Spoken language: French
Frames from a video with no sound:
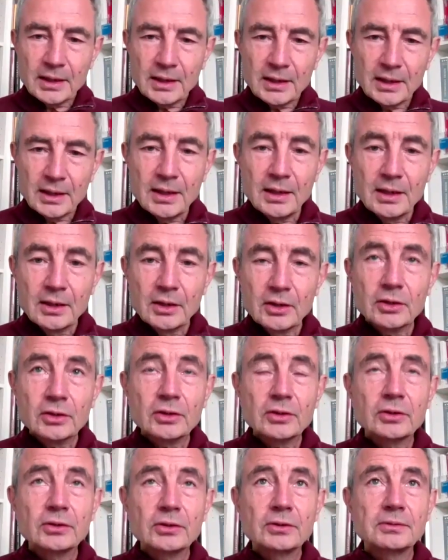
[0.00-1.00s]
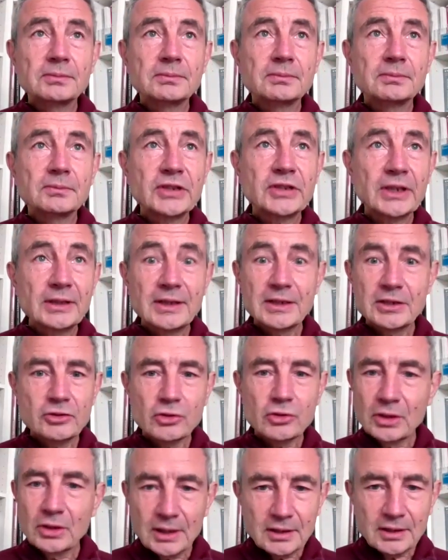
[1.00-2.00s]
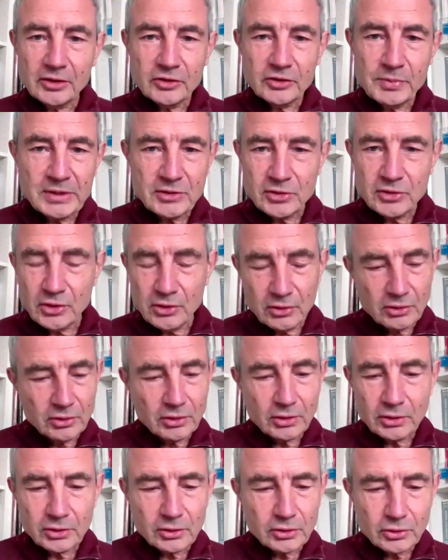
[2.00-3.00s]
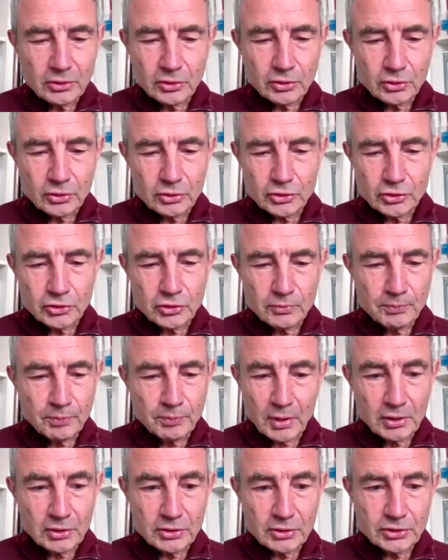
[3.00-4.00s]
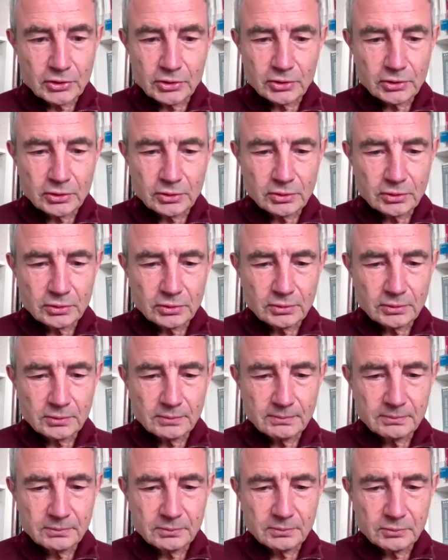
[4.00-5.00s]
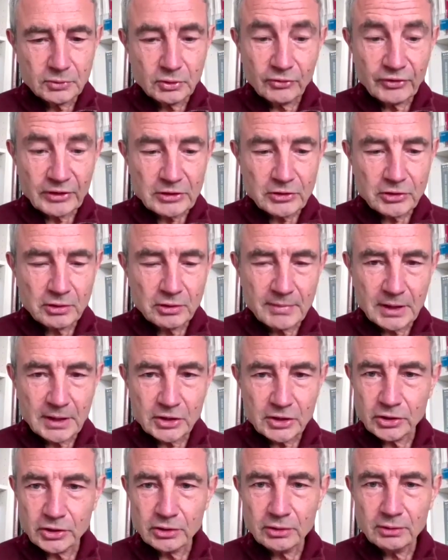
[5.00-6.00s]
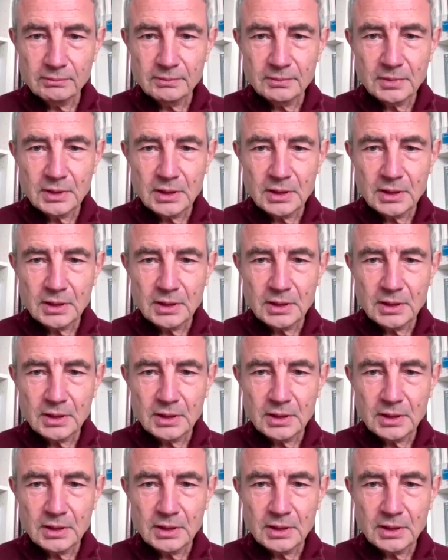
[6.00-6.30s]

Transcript: Et cette question de la transmission se pose de façon majeure.